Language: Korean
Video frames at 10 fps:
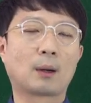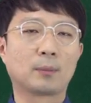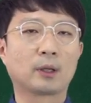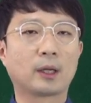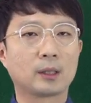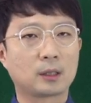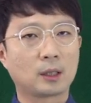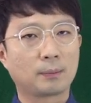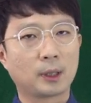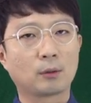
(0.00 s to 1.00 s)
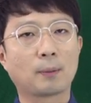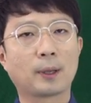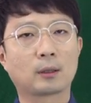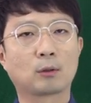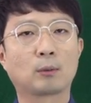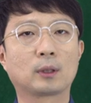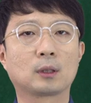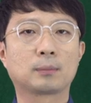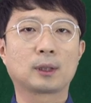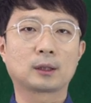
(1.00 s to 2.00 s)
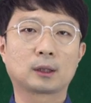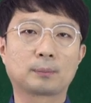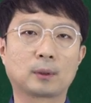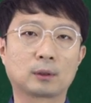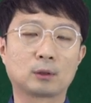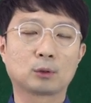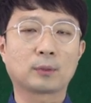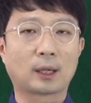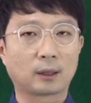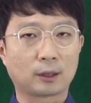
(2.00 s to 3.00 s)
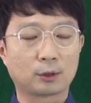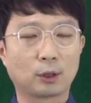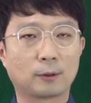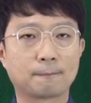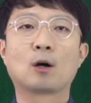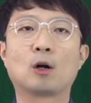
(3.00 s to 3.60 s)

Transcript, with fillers: 반면 HDPE와 페트로 만드는 플라스틱 병들은 좀 다르겠죠?